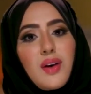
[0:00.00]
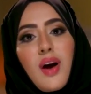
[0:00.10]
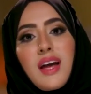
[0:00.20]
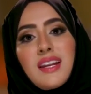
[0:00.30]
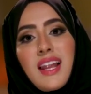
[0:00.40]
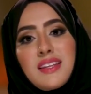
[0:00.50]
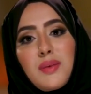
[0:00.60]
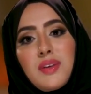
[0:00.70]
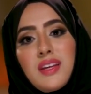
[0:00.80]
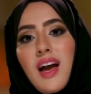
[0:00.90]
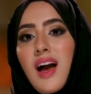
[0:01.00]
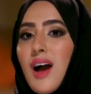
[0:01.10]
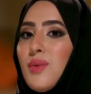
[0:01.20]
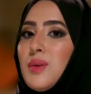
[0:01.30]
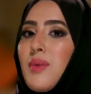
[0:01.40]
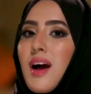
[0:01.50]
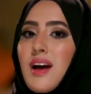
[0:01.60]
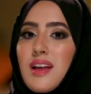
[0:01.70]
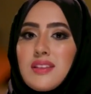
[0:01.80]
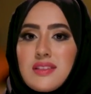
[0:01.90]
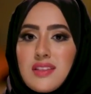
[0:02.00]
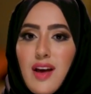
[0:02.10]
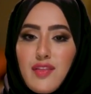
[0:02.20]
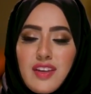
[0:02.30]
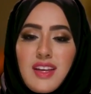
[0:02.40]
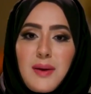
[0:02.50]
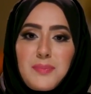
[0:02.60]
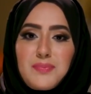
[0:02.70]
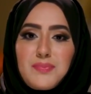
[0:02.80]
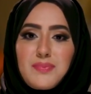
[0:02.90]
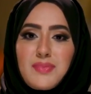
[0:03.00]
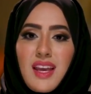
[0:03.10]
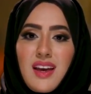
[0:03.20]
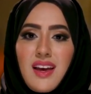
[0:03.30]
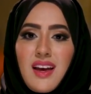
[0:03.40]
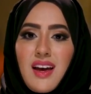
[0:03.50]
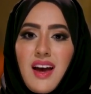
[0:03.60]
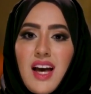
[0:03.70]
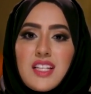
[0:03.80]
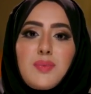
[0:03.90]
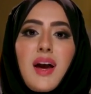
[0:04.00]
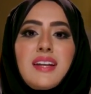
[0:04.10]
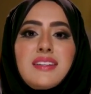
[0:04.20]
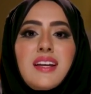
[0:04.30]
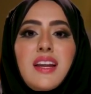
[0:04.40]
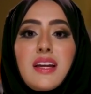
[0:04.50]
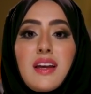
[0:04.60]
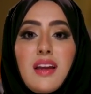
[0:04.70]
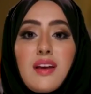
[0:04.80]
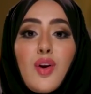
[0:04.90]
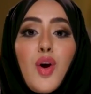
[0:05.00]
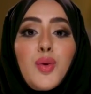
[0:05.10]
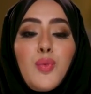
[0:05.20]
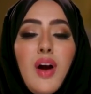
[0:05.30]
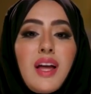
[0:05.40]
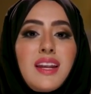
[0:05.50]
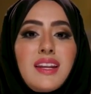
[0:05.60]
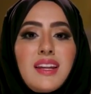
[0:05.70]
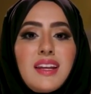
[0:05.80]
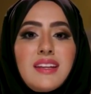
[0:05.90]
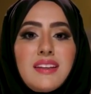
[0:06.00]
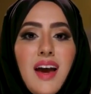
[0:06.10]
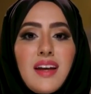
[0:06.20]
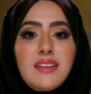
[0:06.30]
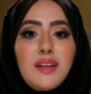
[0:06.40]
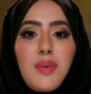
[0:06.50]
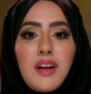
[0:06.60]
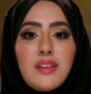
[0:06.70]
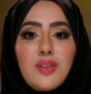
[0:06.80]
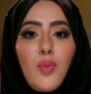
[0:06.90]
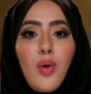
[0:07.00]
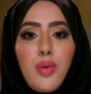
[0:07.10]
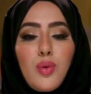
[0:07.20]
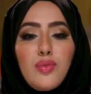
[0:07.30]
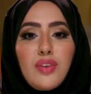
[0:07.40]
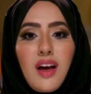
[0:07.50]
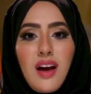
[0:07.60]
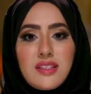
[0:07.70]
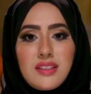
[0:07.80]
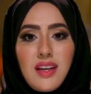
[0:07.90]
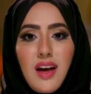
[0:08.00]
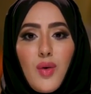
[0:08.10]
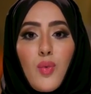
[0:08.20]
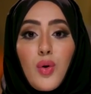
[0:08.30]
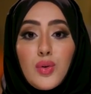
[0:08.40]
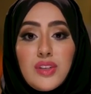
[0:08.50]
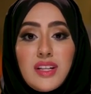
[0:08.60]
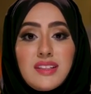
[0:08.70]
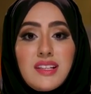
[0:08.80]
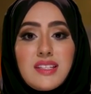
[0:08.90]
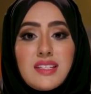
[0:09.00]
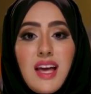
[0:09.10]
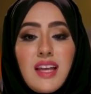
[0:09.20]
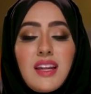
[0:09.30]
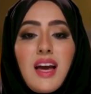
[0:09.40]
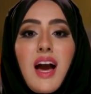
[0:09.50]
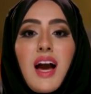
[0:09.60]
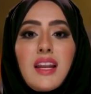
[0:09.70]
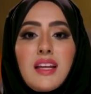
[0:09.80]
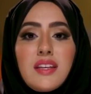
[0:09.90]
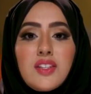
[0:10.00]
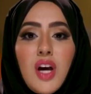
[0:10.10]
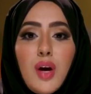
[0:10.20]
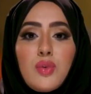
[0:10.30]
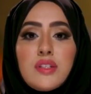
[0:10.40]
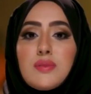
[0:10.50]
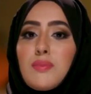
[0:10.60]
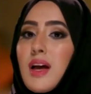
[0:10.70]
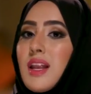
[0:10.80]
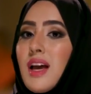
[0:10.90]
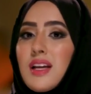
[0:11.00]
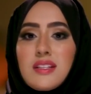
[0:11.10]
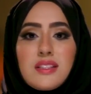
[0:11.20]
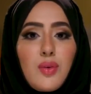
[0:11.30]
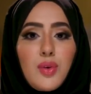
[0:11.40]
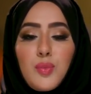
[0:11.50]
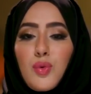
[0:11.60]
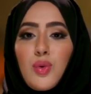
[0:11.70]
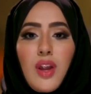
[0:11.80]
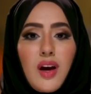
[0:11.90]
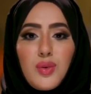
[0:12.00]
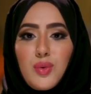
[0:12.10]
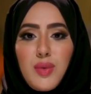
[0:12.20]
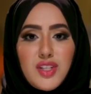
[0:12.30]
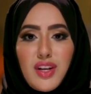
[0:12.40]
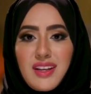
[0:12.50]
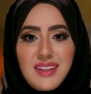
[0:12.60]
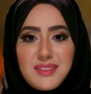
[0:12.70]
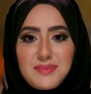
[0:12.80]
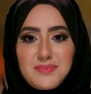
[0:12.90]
سواء الأدبية أو المقالات الصحفية أصبحت هيلين كيلر عنوانا لتحدي المرض والظروف القاسية وقدرة الإنسان على تجاوز ما لا يستوعبه العقل البشري